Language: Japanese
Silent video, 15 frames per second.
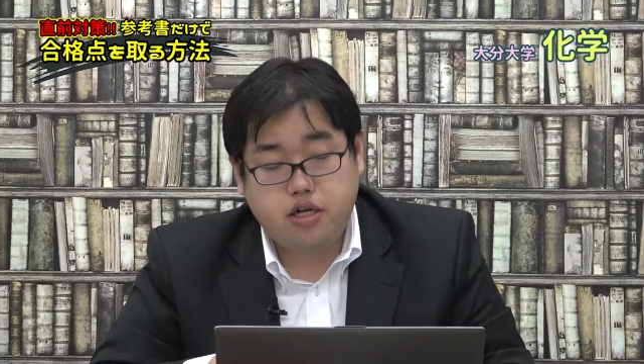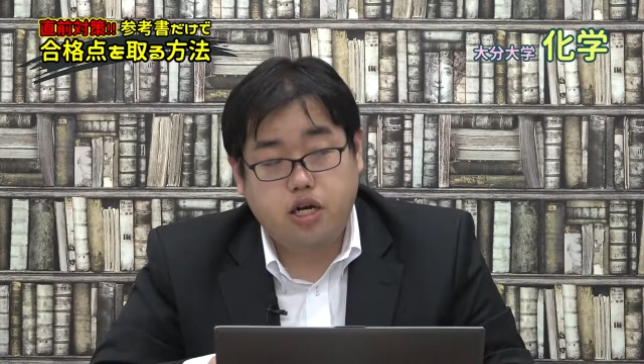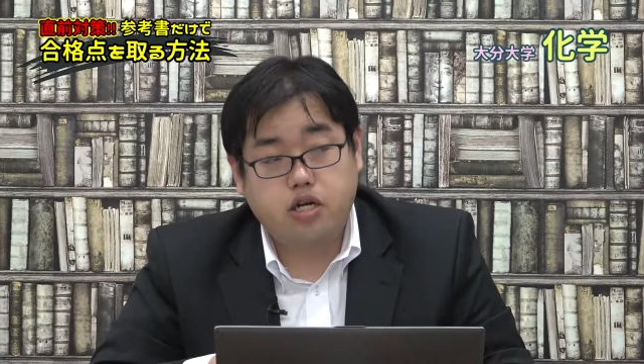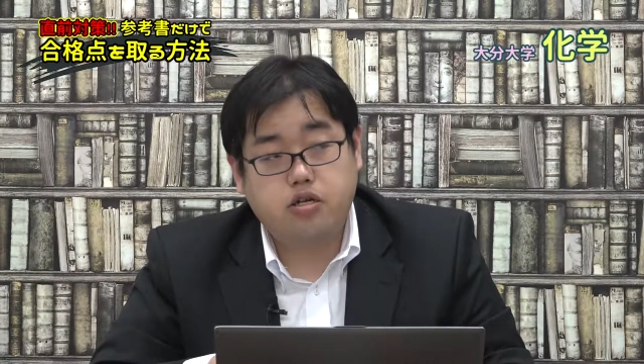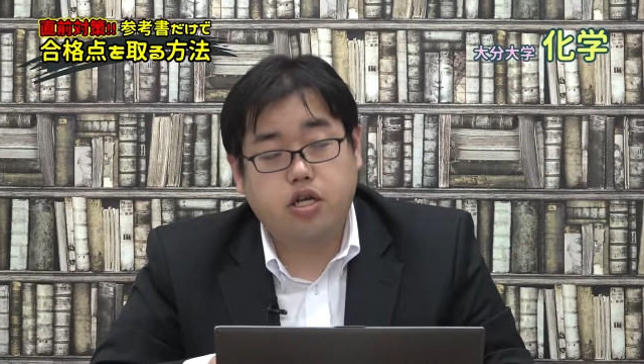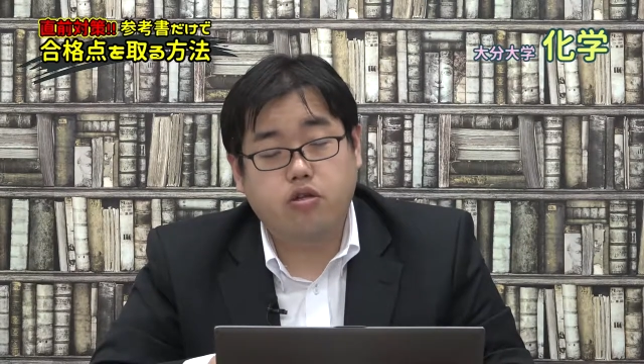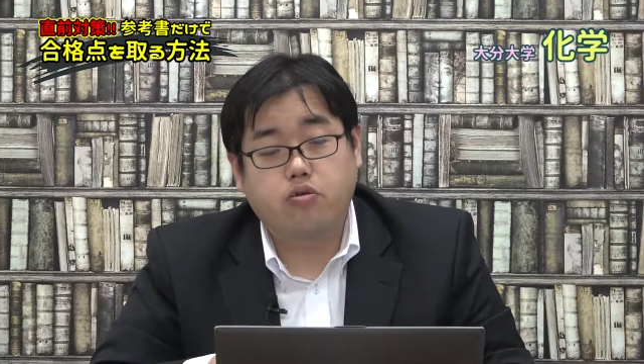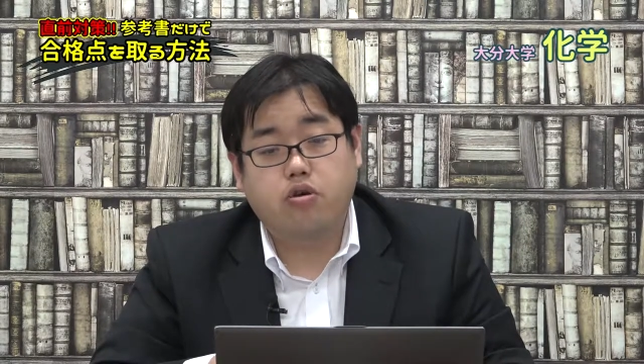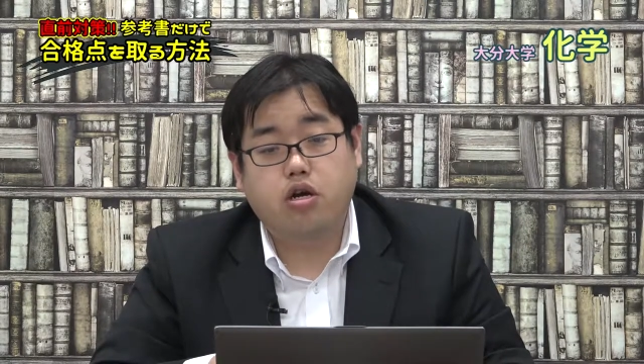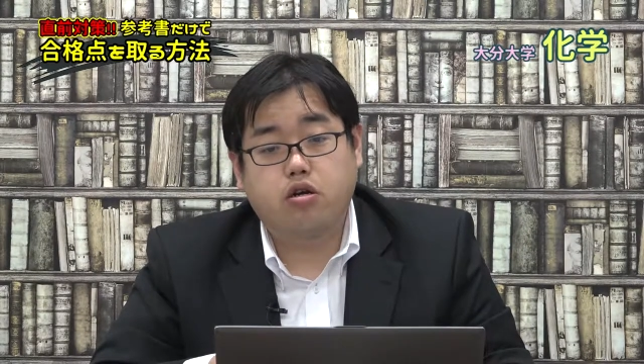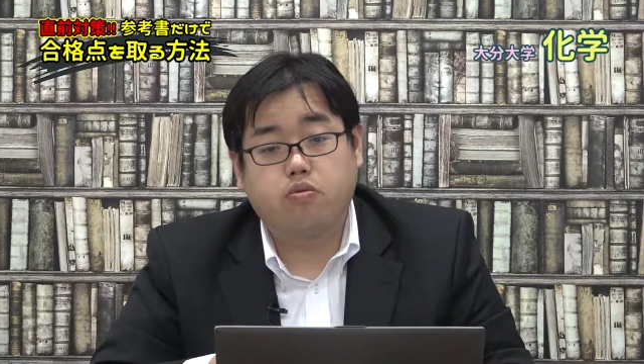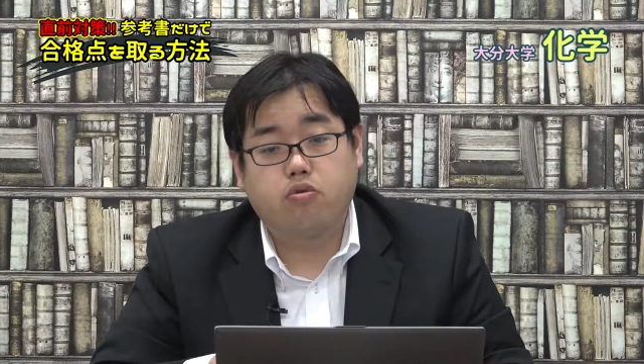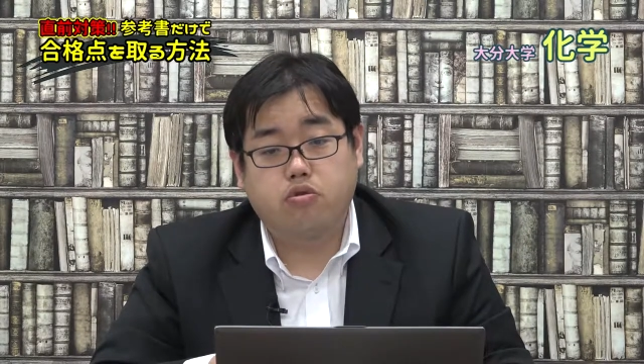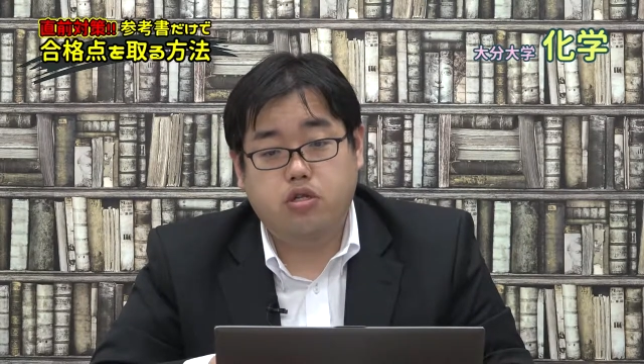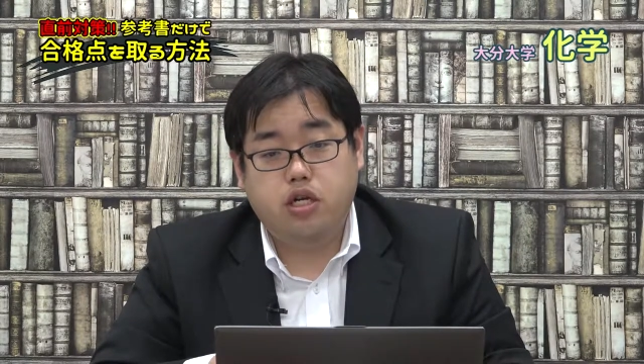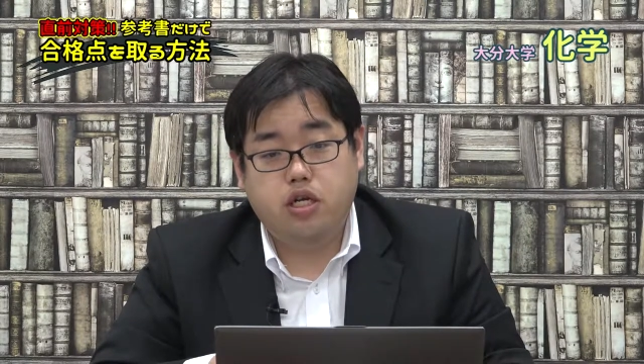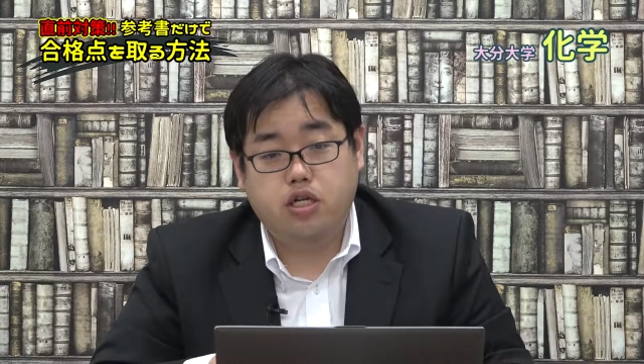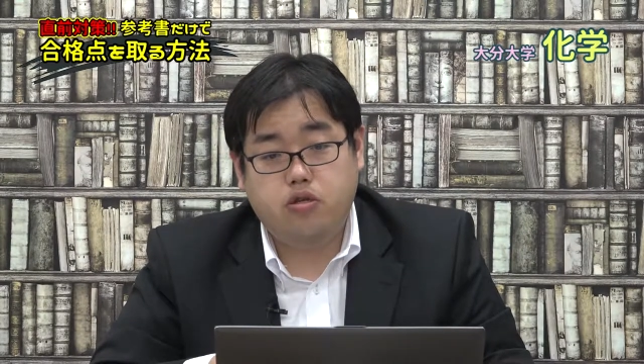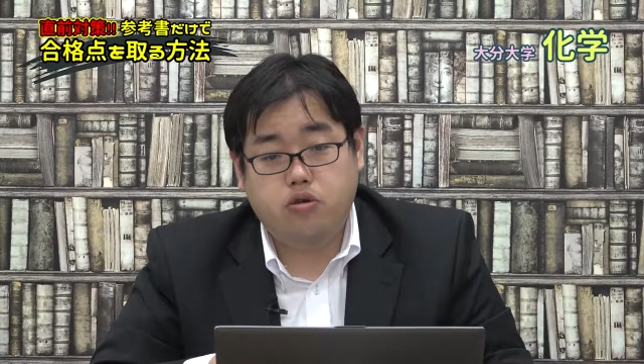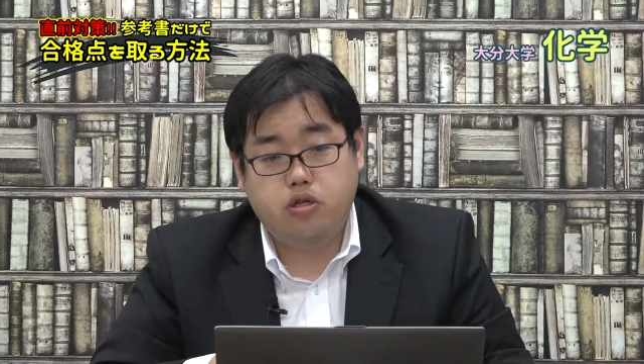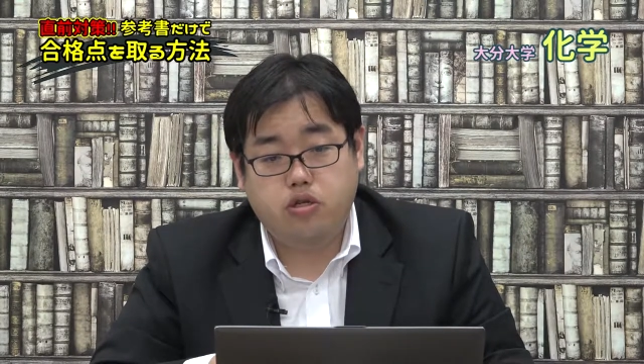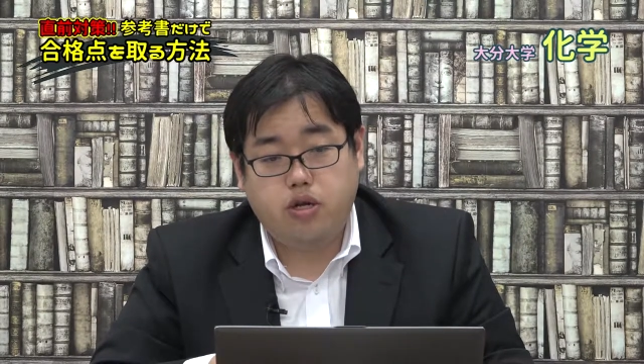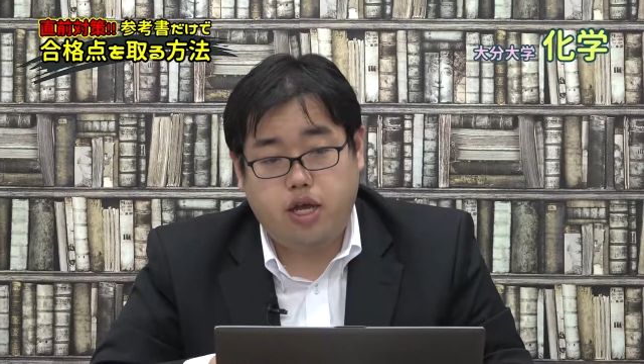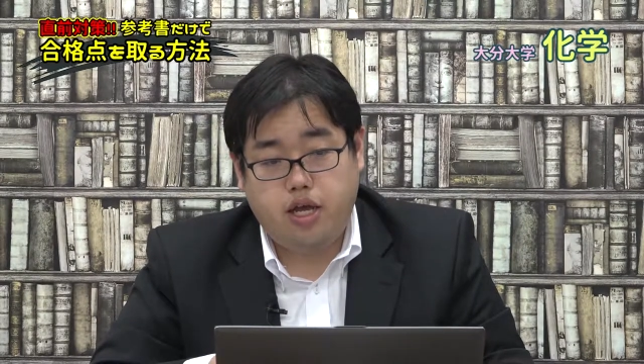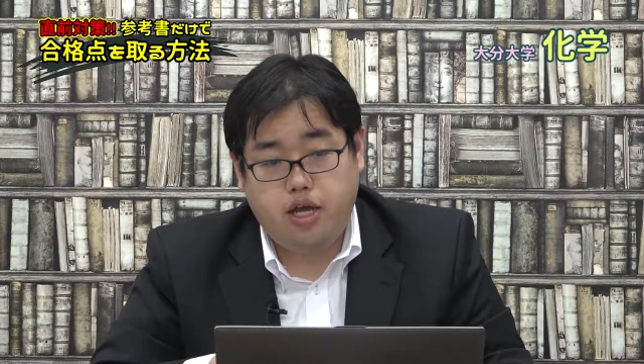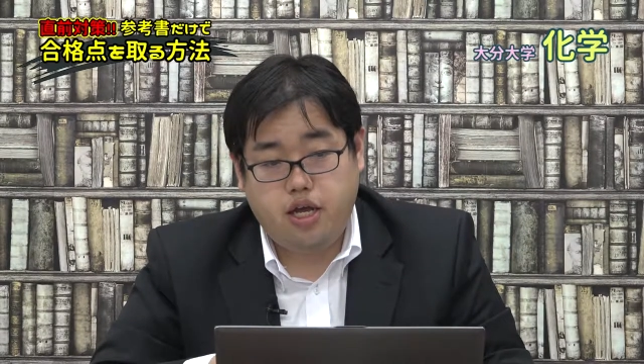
グラフなどを書く問題でそれぞれ、